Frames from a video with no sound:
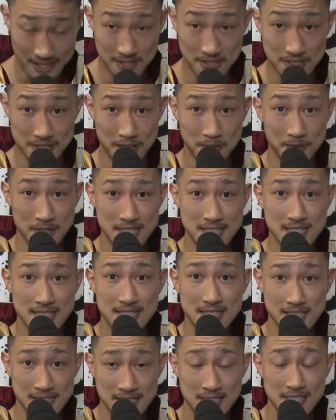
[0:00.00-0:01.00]
りがとうございま
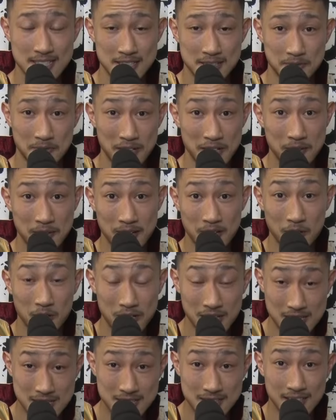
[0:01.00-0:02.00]
すまだまだこ
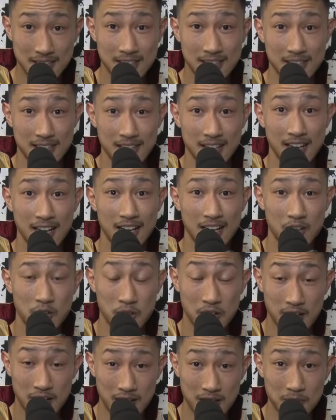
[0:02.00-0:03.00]
れは通過点で
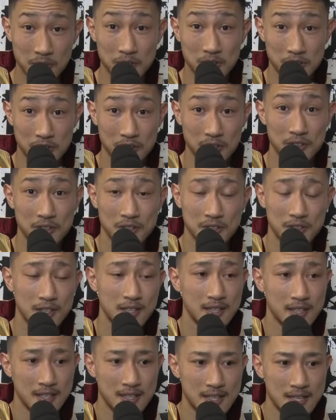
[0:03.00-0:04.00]
ここからもっと
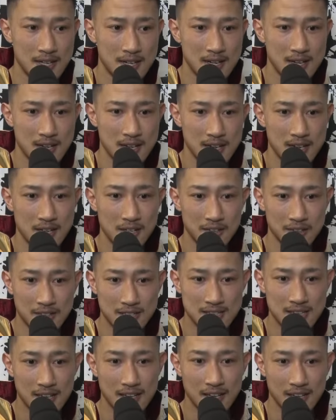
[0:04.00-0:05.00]
いろんな
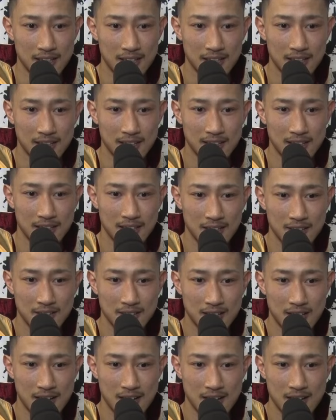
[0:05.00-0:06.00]
世界いろ
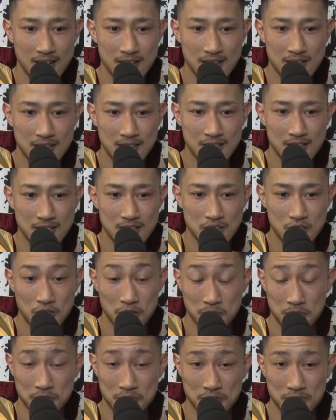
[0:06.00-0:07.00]
んな
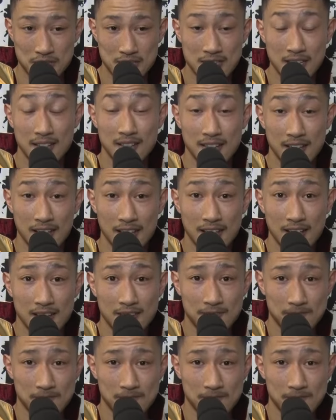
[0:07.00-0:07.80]
勝負していって